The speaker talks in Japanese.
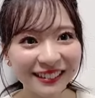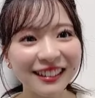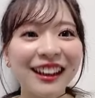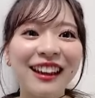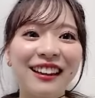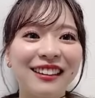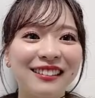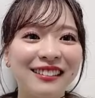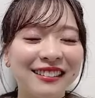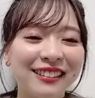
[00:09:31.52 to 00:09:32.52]
ね
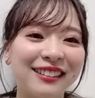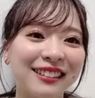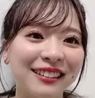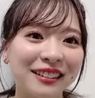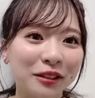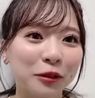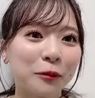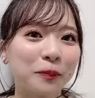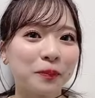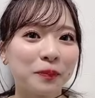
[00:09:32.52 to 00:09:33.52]
確かにそ
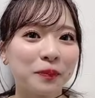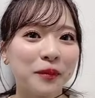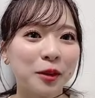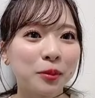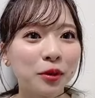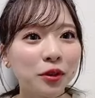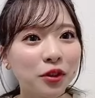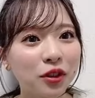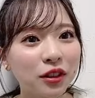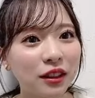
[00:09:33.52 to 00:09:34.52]
う自分
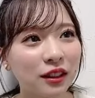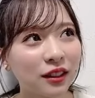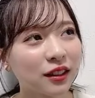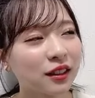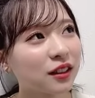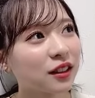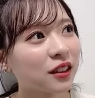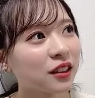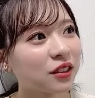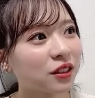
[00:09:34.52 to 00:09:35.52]
のな
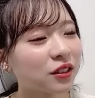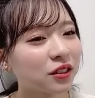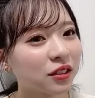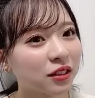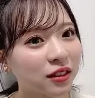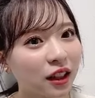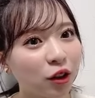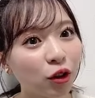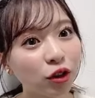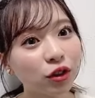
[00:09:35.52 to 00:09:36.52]
んだろうあ
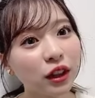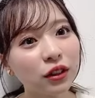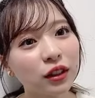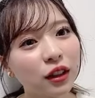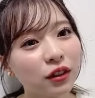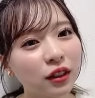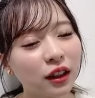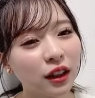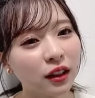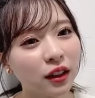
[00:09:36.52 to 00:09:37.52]
こういう歌歌うんだ
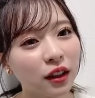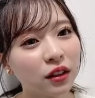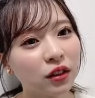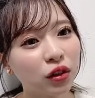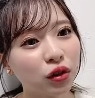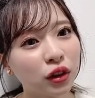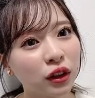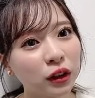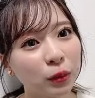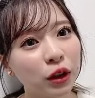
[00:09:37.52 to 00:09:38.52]
ねっていうのを知っ
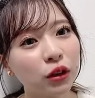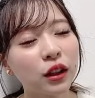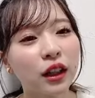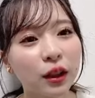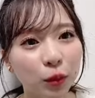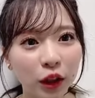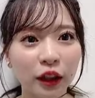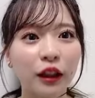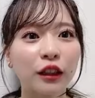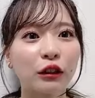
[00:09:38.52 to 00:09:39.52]
てもらえる機会にもなっ
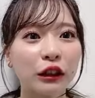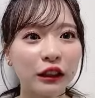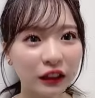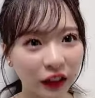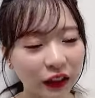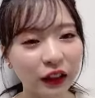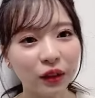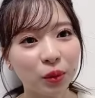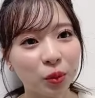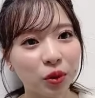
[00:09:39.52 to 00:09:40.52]
たなっ
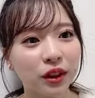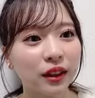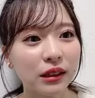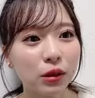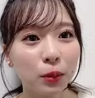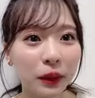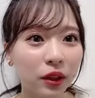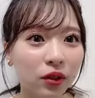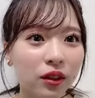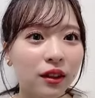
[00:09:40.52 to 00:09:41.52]
ても思ってて
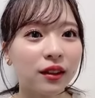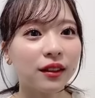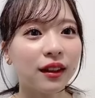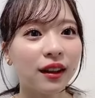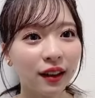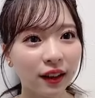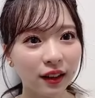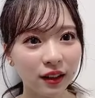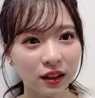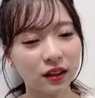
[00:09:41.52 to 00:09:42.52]
ソロパートって
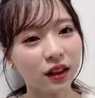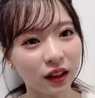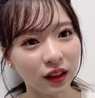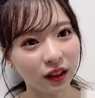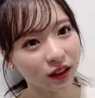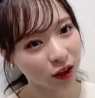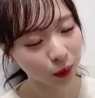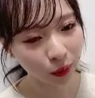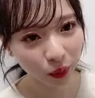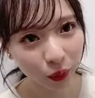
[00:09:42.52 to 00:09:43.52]
しっかり
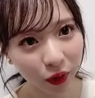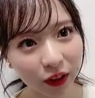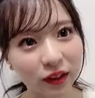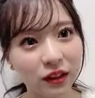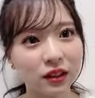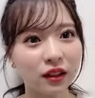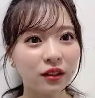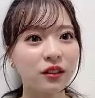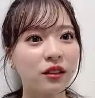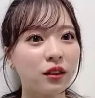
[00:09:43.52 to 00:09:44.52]
自分の声しか
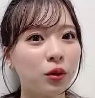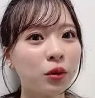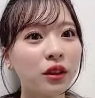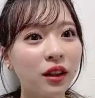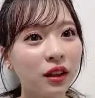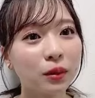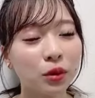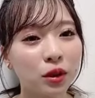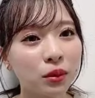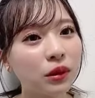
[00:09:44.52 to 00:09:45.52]
音源にも
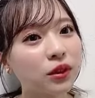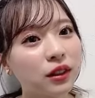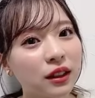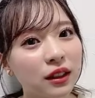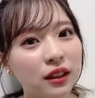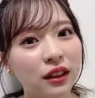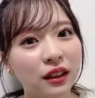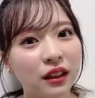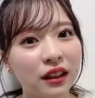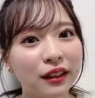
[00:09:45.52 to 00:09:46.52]
自分の声しかなっ
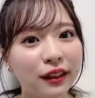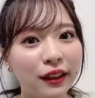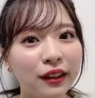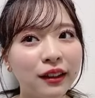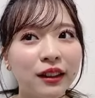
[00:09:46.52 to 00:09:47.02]
てないから